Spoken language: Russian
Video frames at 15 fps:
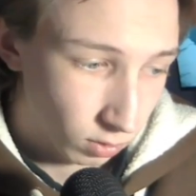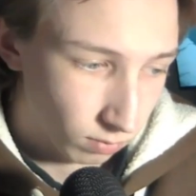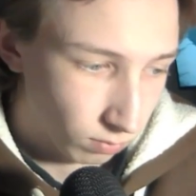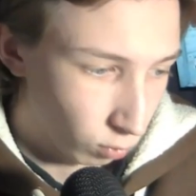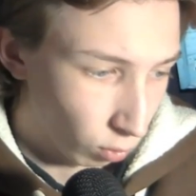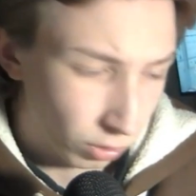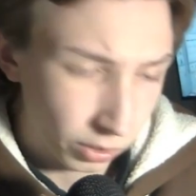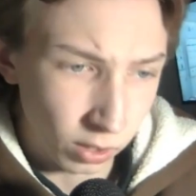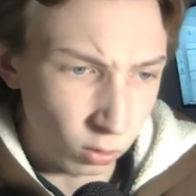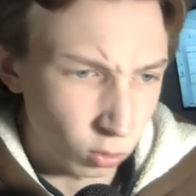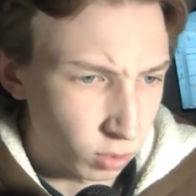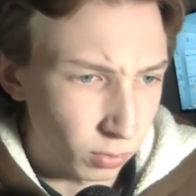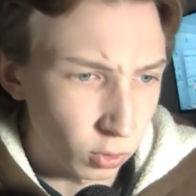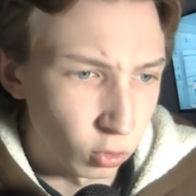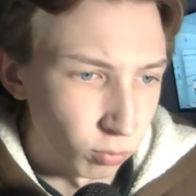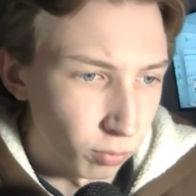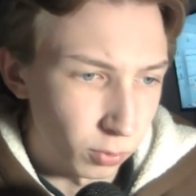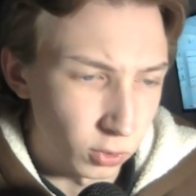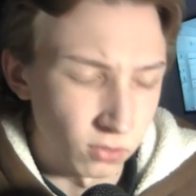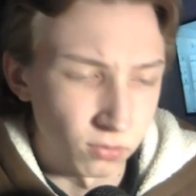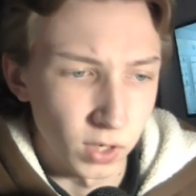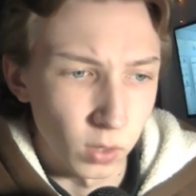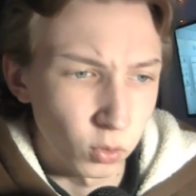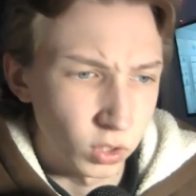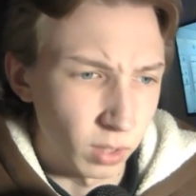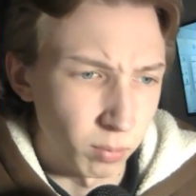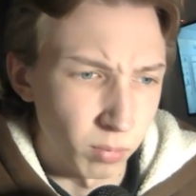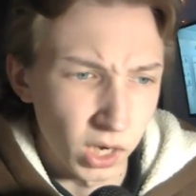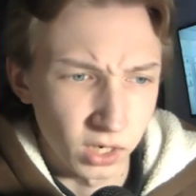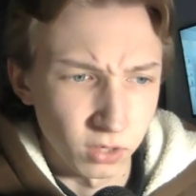Только я уже подумал против кого там
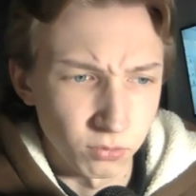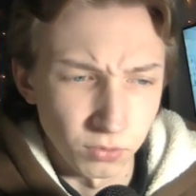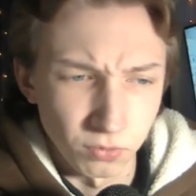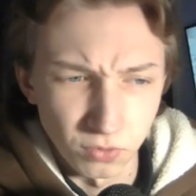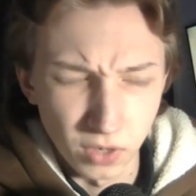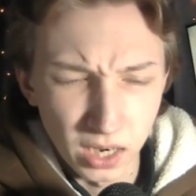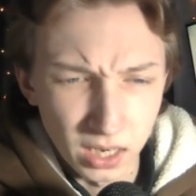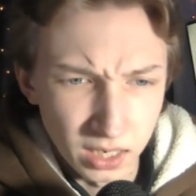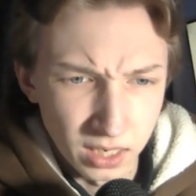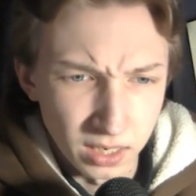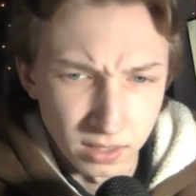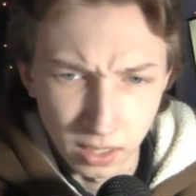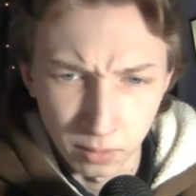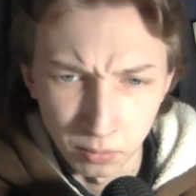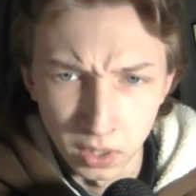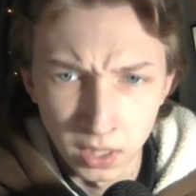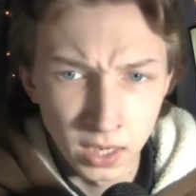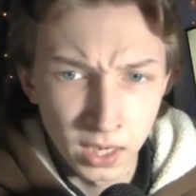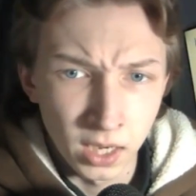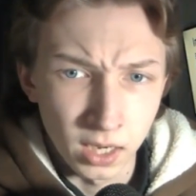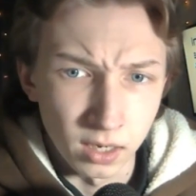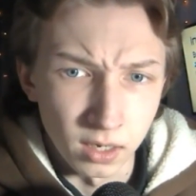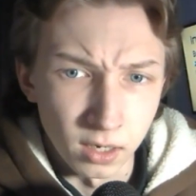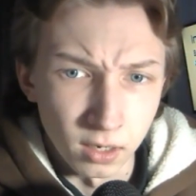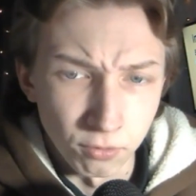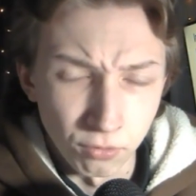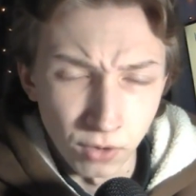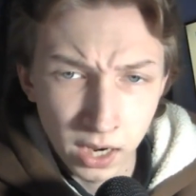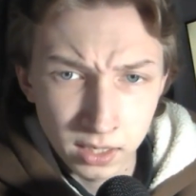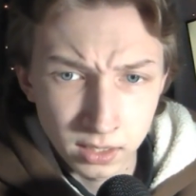Марка Фифа или там э, а,
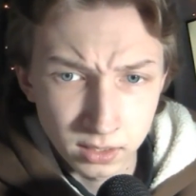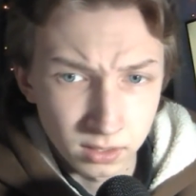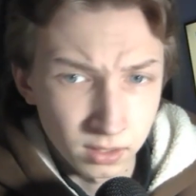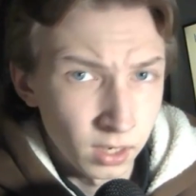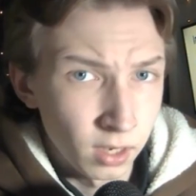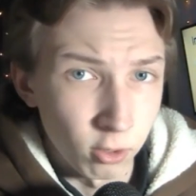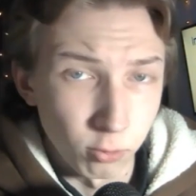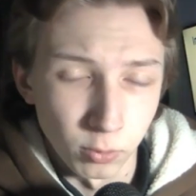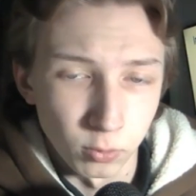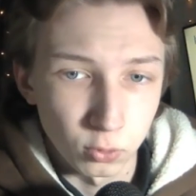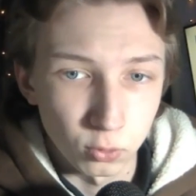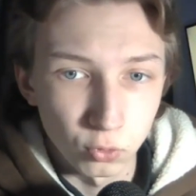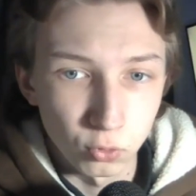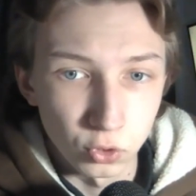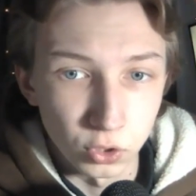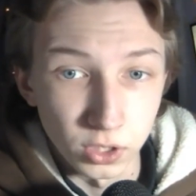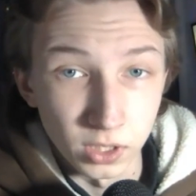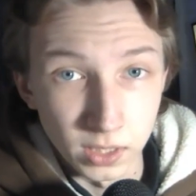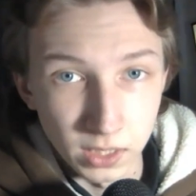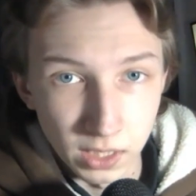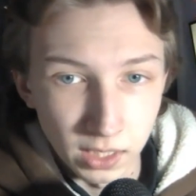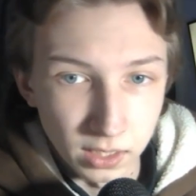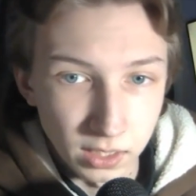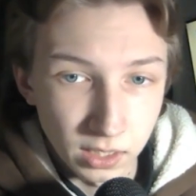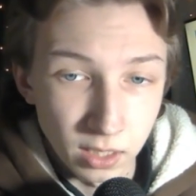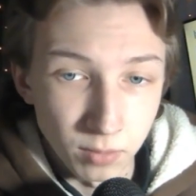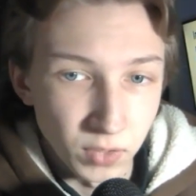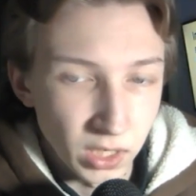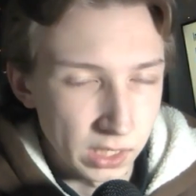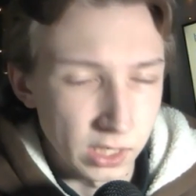Варост. В любом случае, и те, и те для
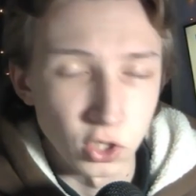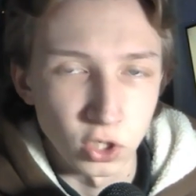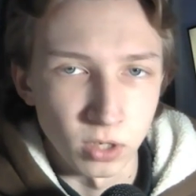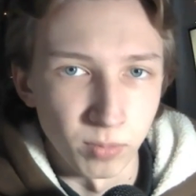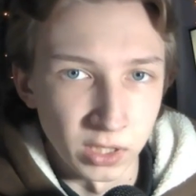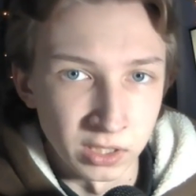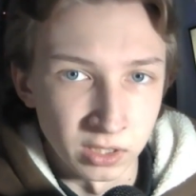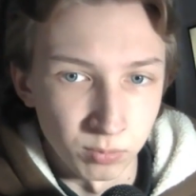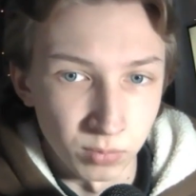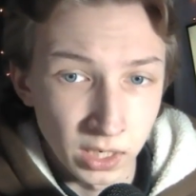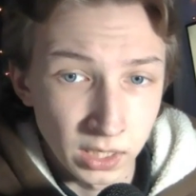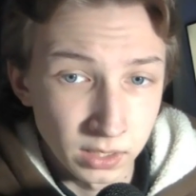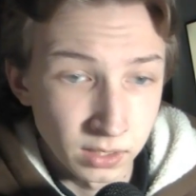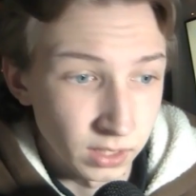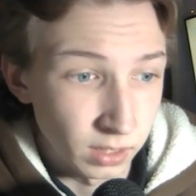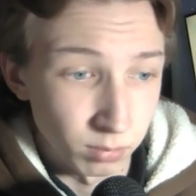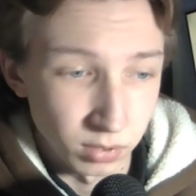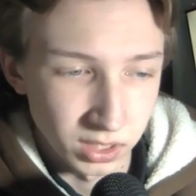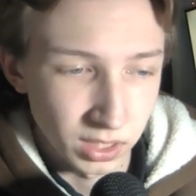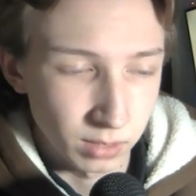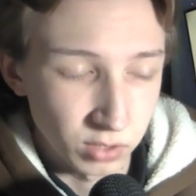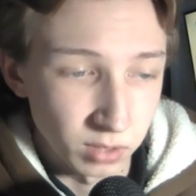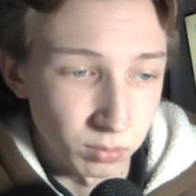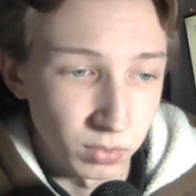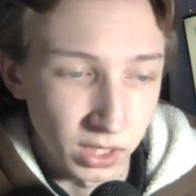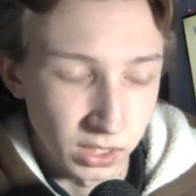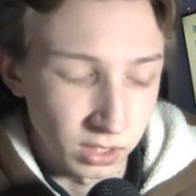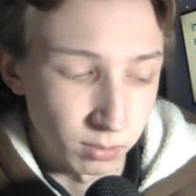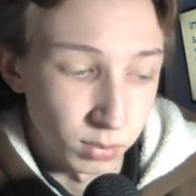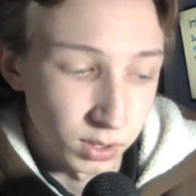меня слишком принципиальны, я бы сам с ними
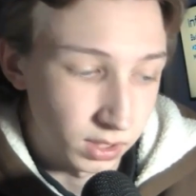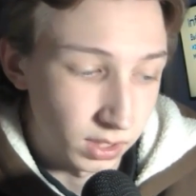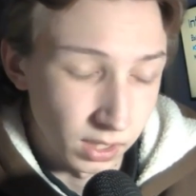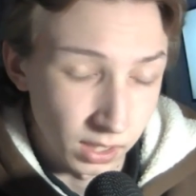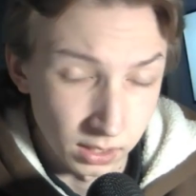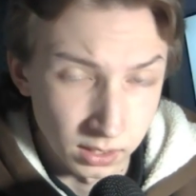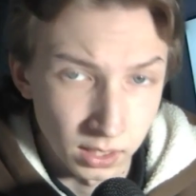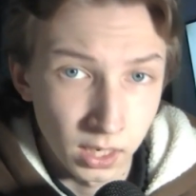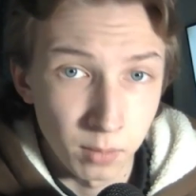хотел бы сыграть.